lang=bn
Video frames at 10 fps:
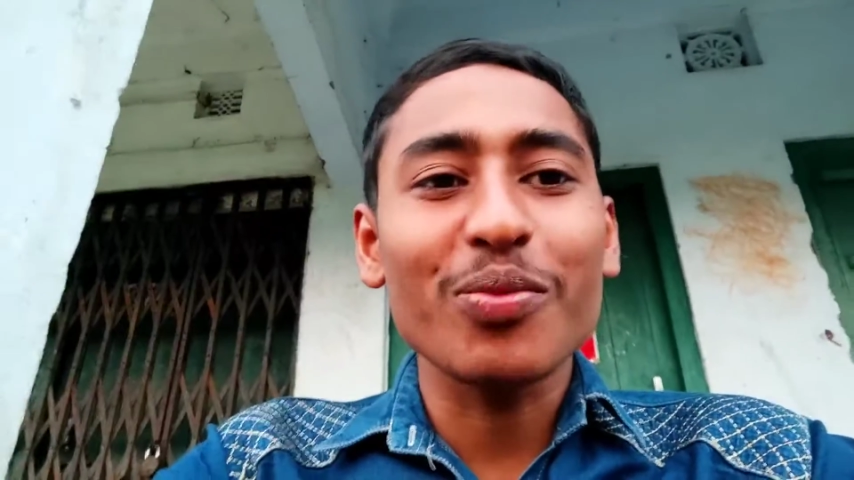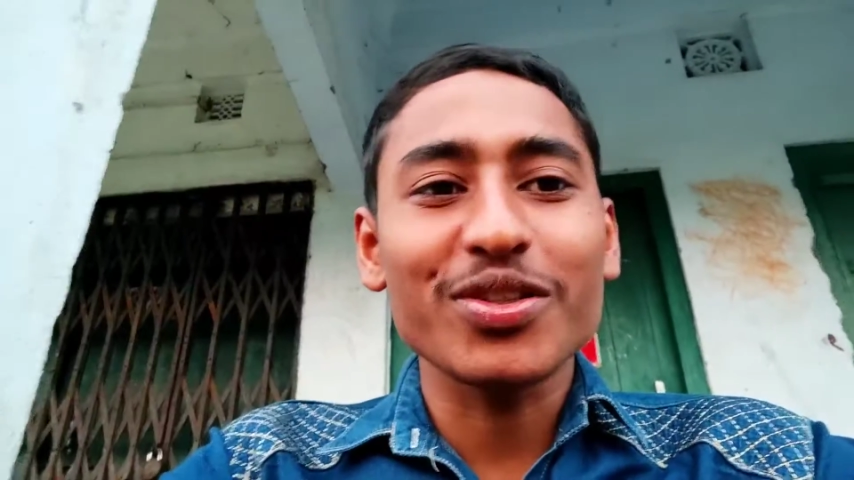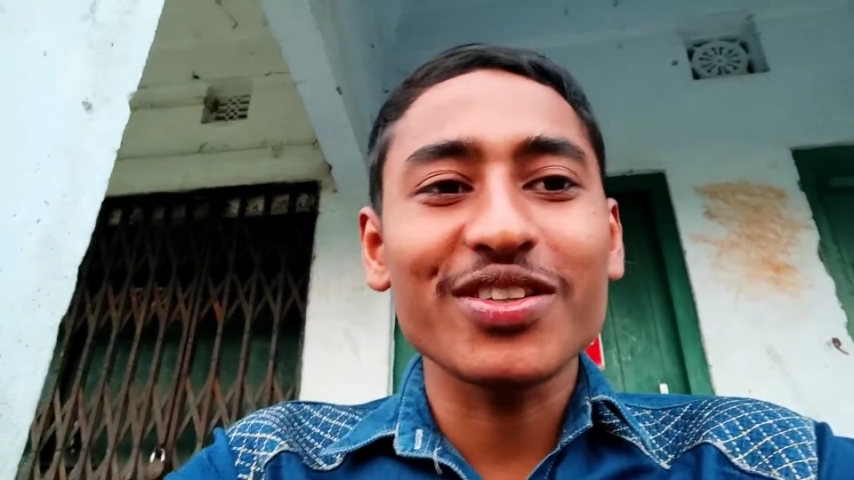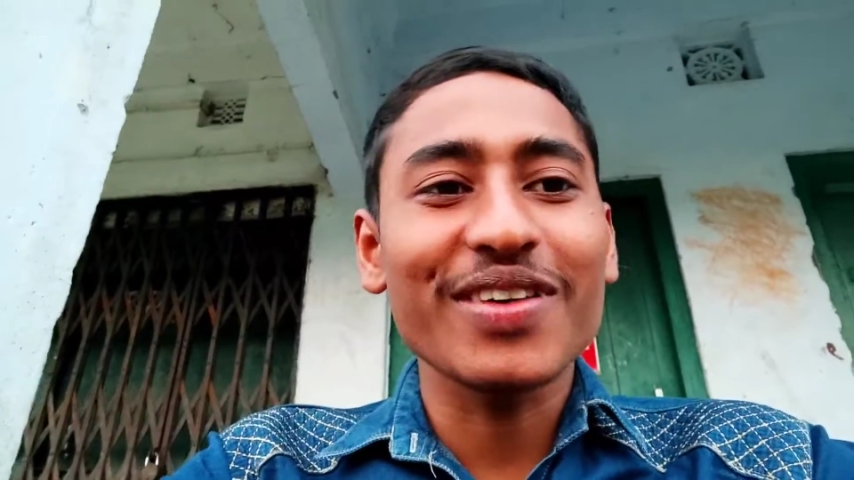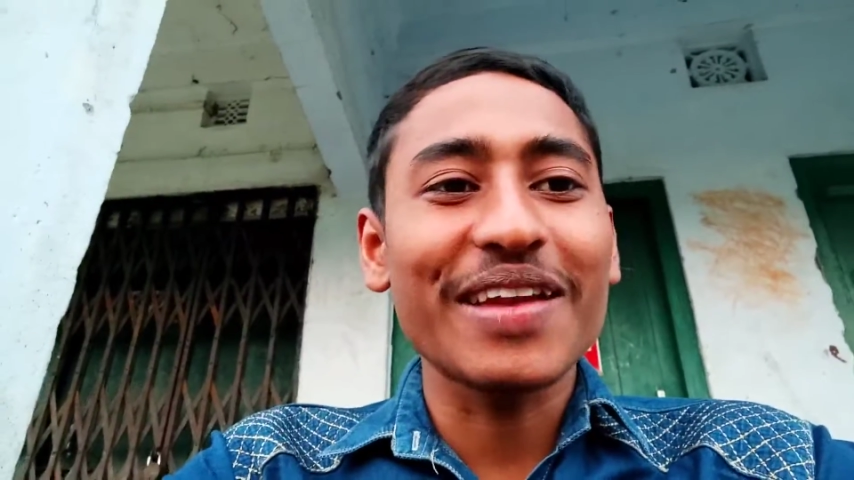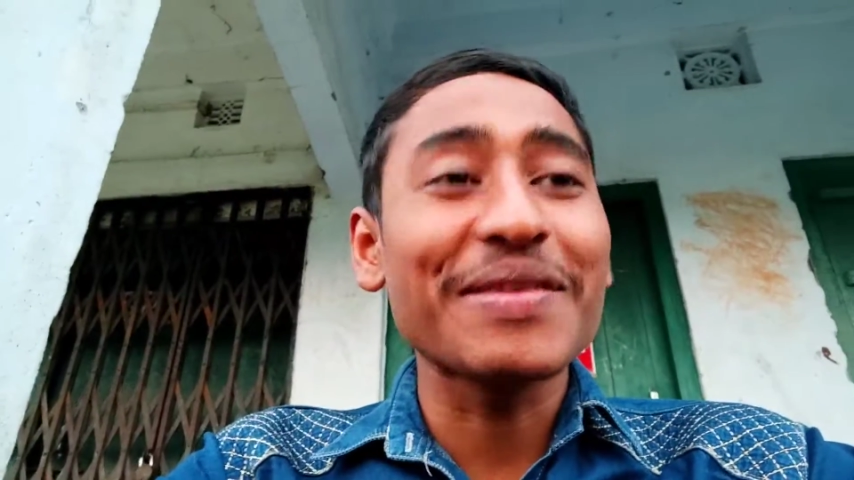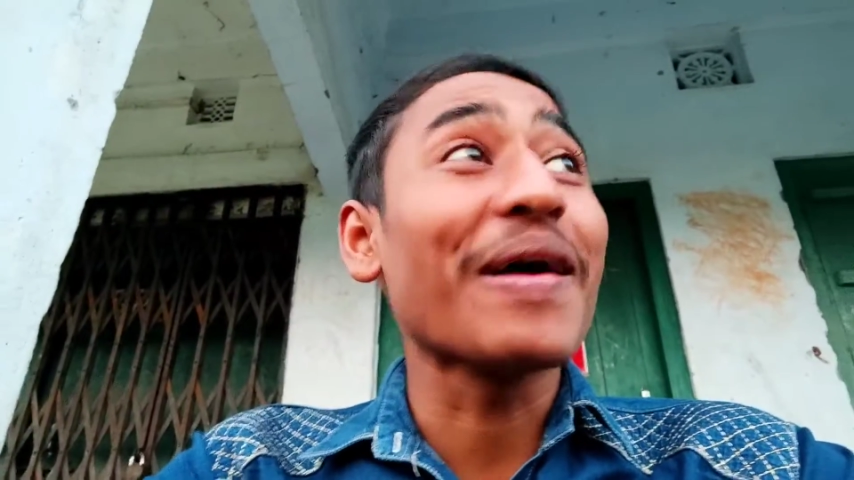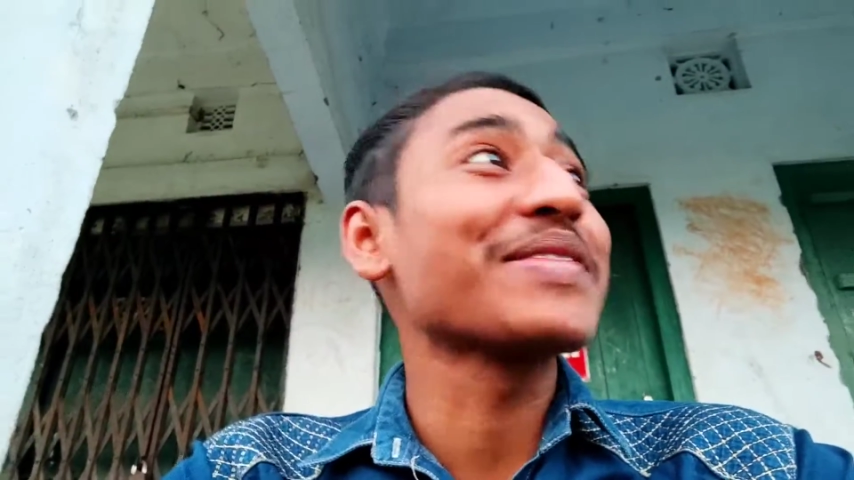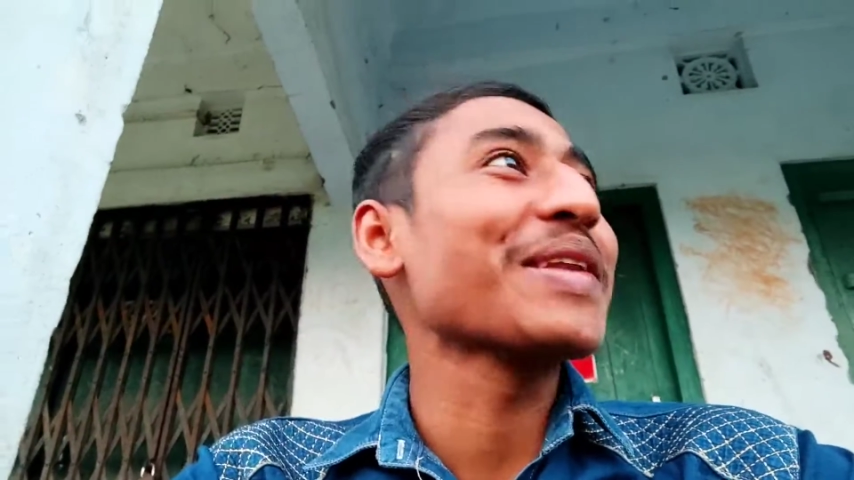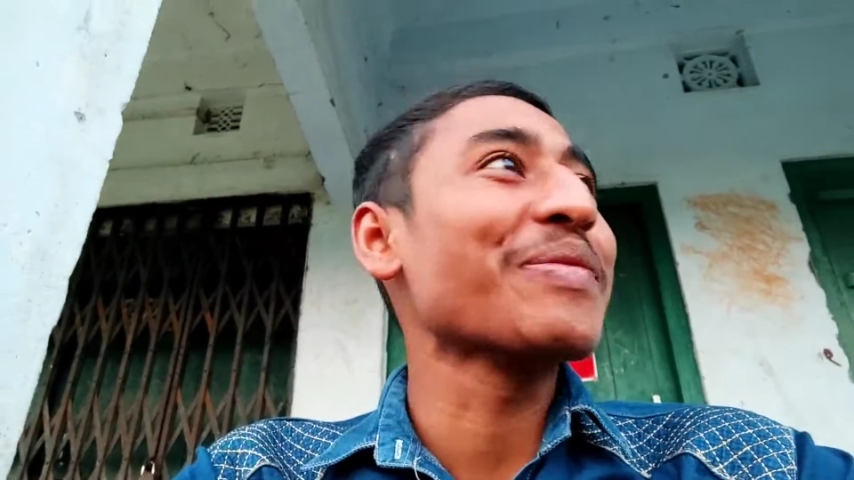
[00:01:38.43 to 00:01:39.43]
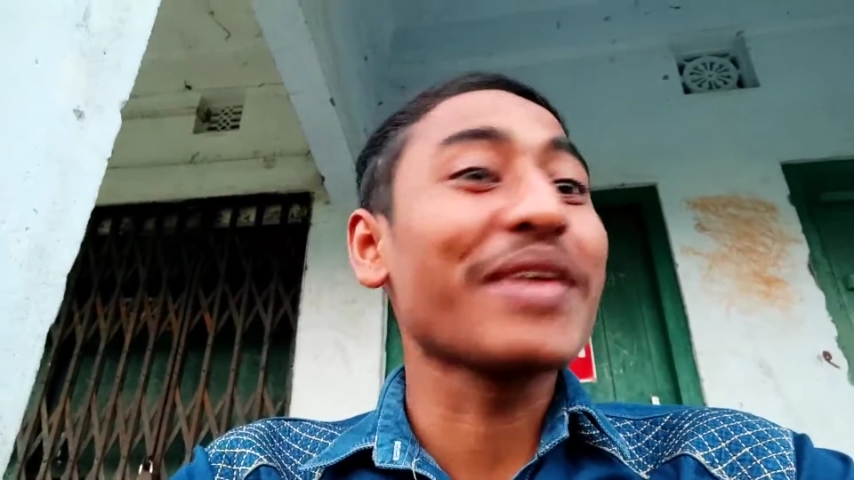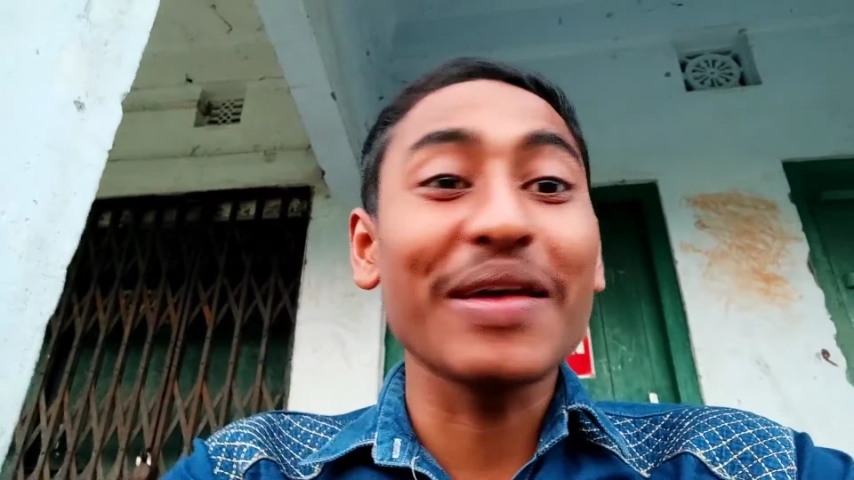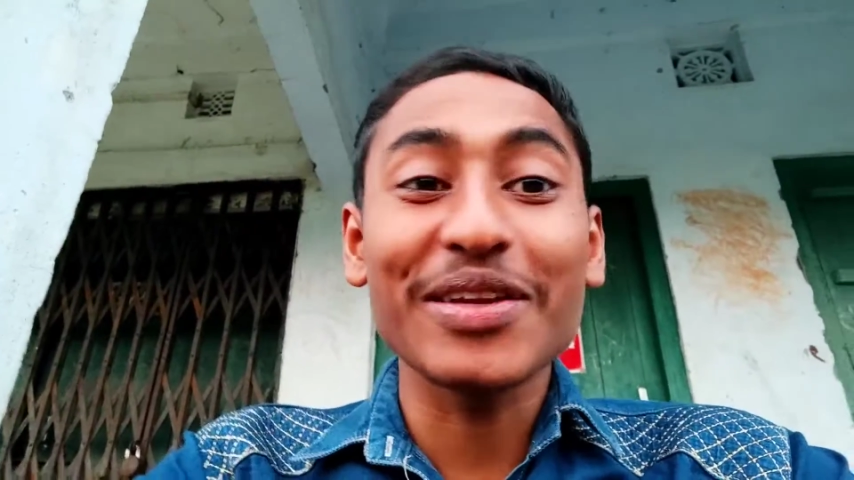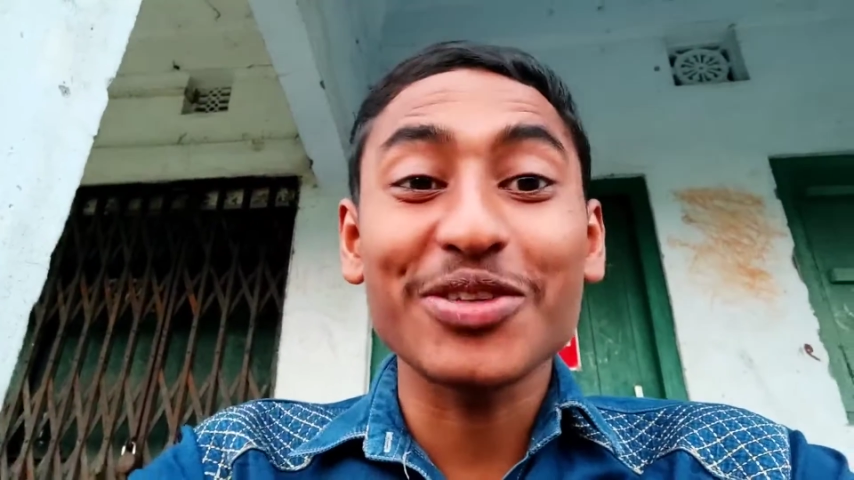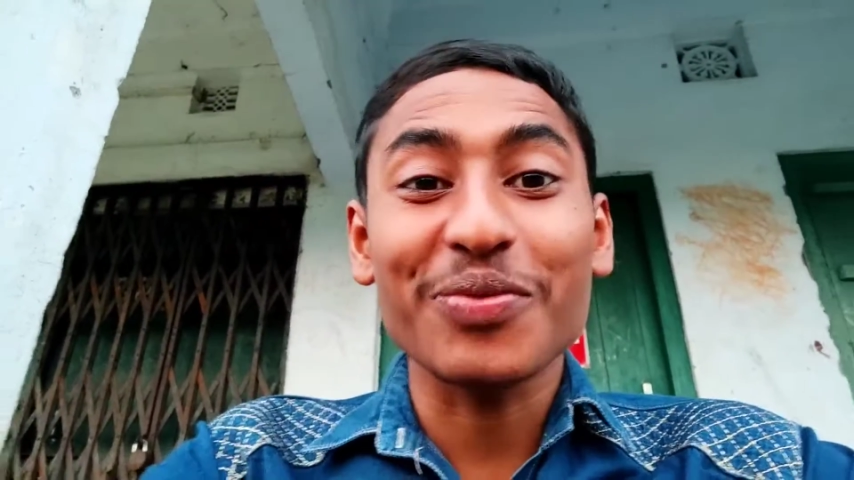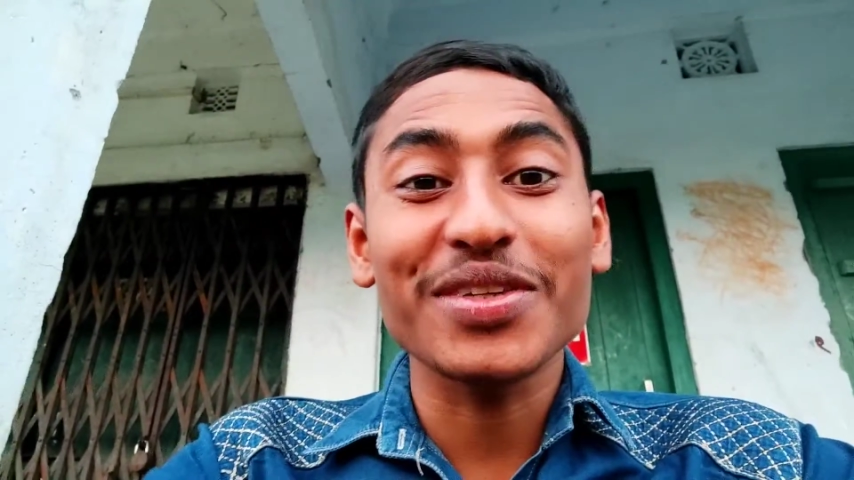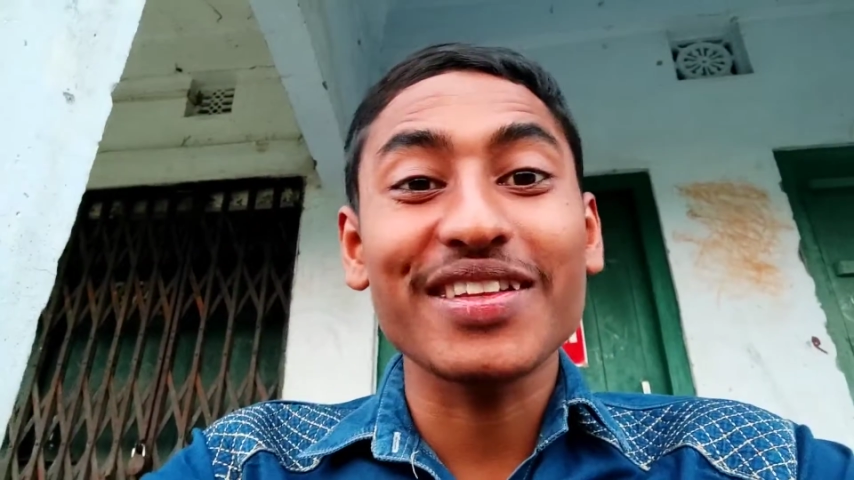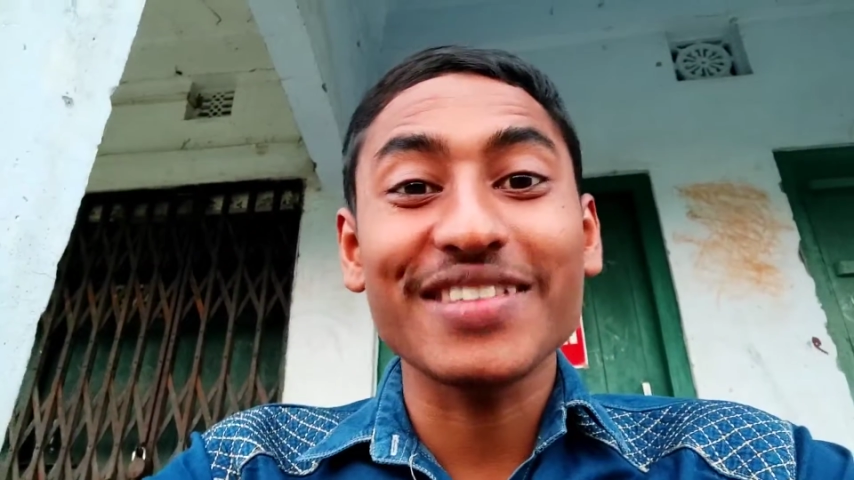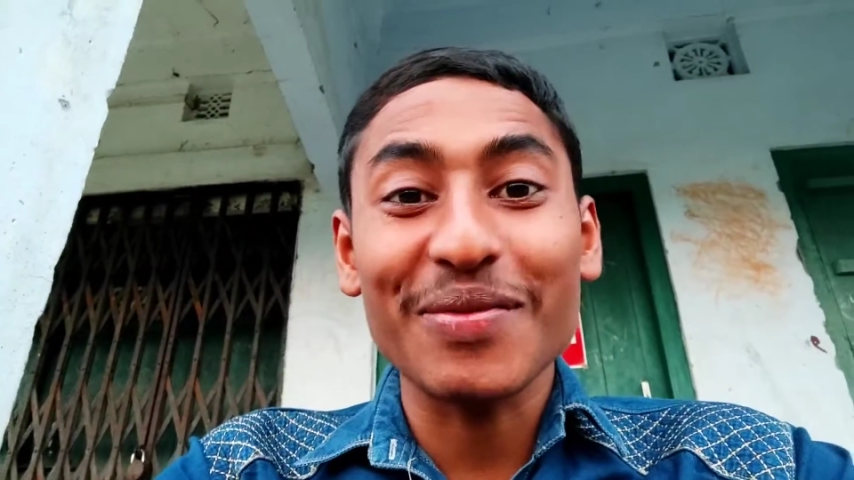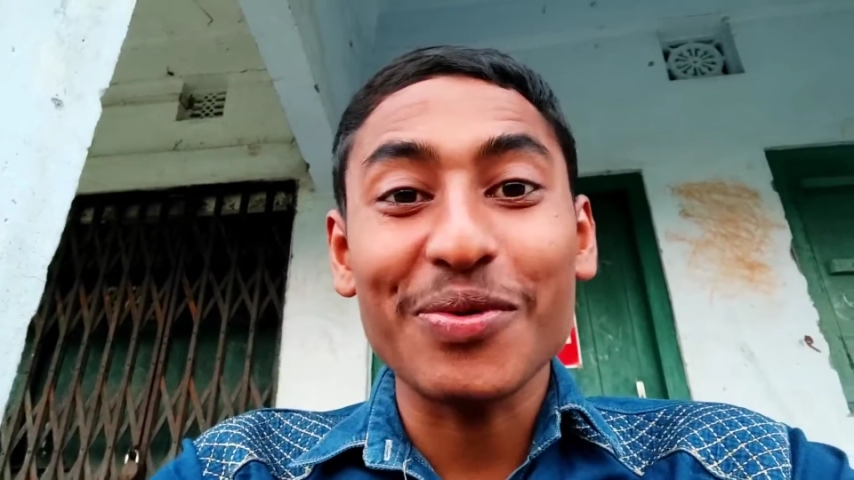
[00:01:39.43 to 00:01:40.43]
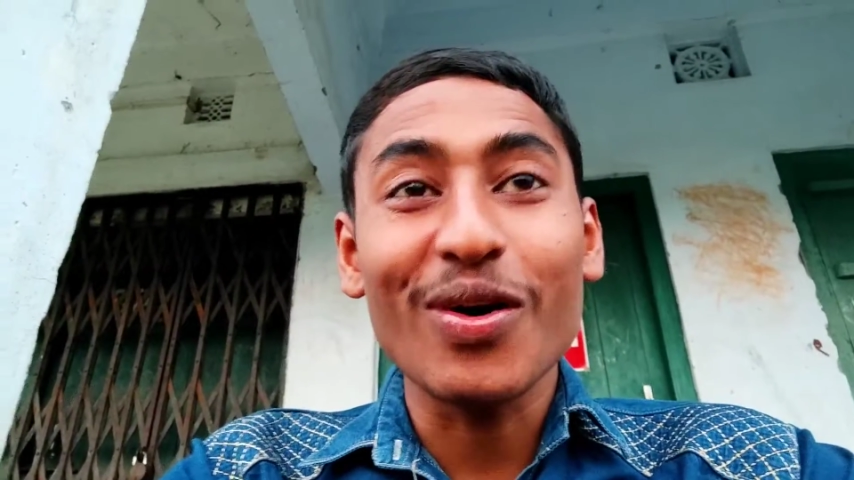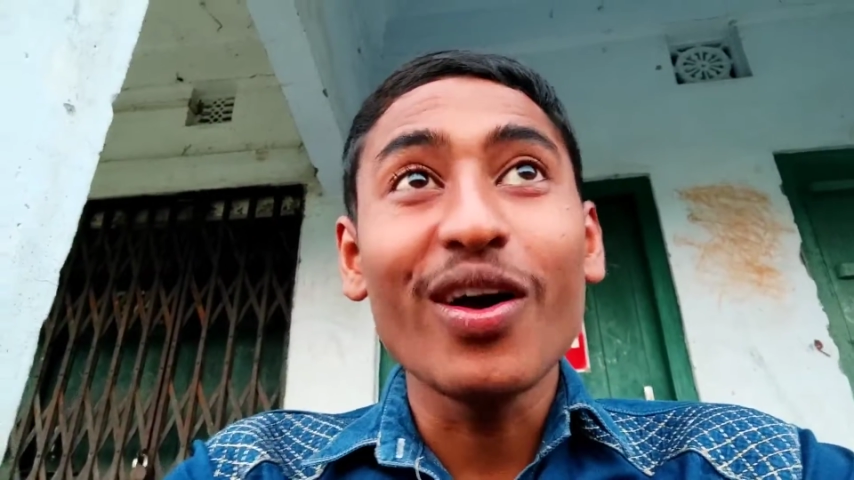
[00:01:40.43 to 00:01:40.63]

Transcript: ছট পুজো গেলাম ভাবছিলাম বিকালবেলা ছট পুজোতে যাবো